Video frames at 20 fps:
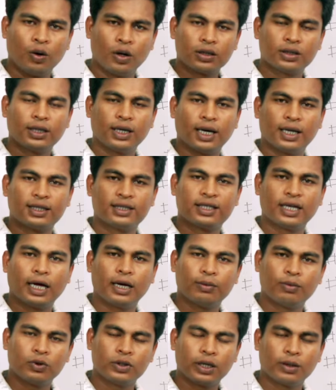অর্থাৎ
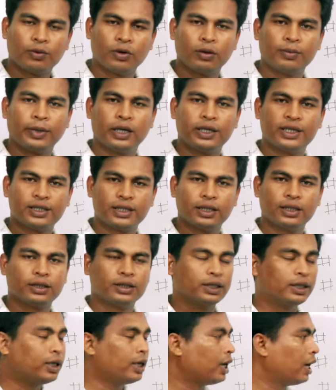সালবোটামল
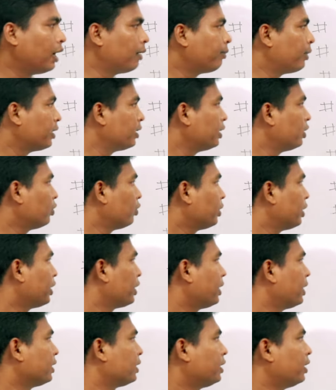মেডিসিনটি হাঁপানি
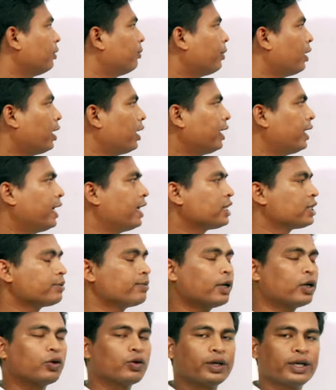রোগের ক্ষেত্রে বা
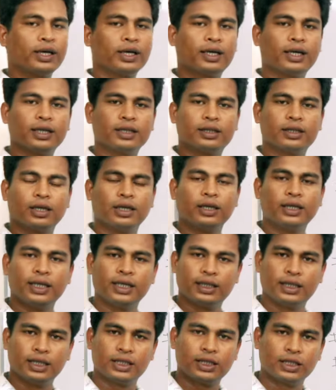অ্যাজমা রোগের ক্ষেত্রে
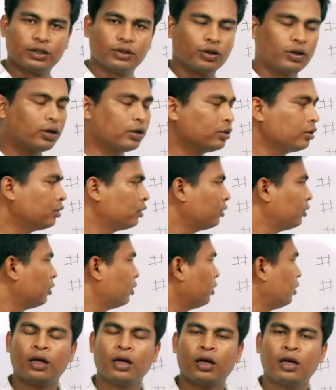নির্দেশিত
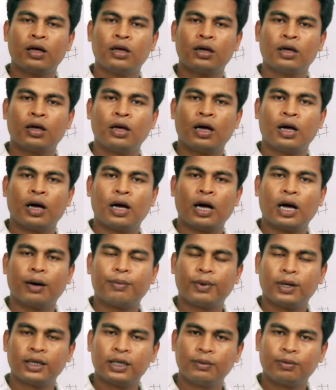
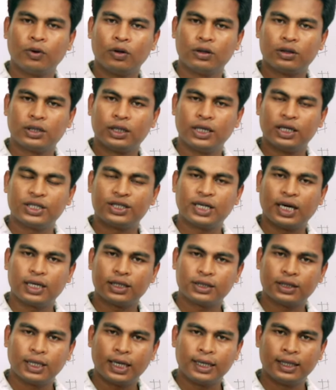হাঁপানি বলতে
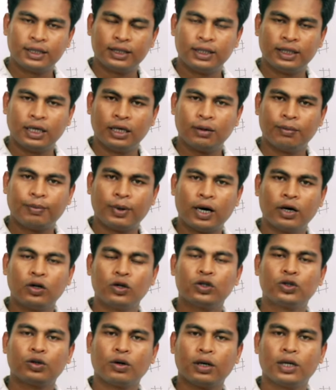শ্বাসনালী দিয়ে
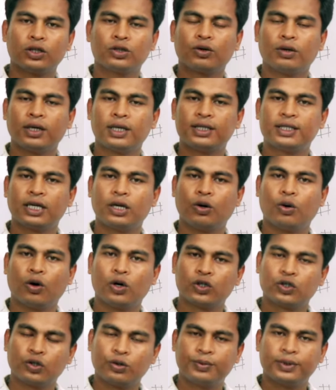বায়ু চলাচলের যে
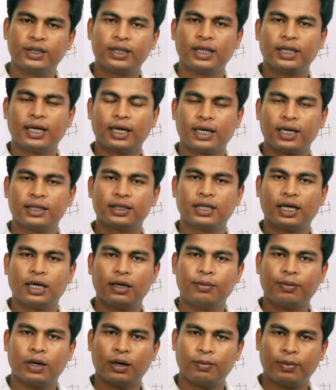অসুবিধা দেখা
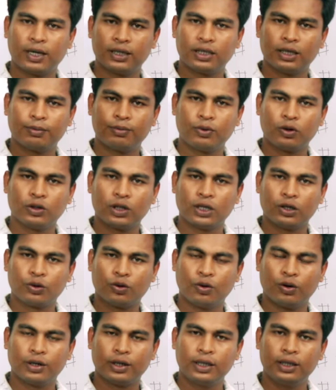যায় বা বাধা প্রদান
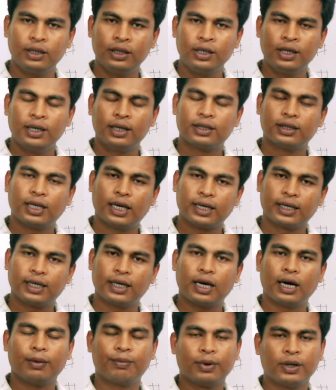করে
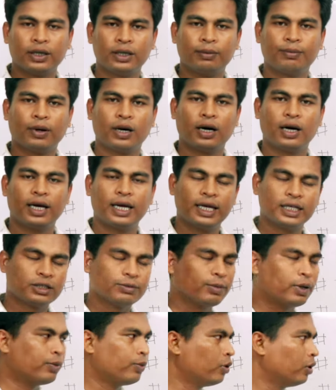তাকে হাঁপানি বা
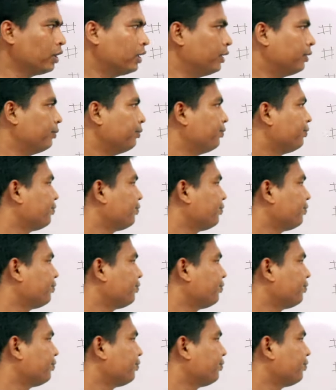অ্যাজমা বলে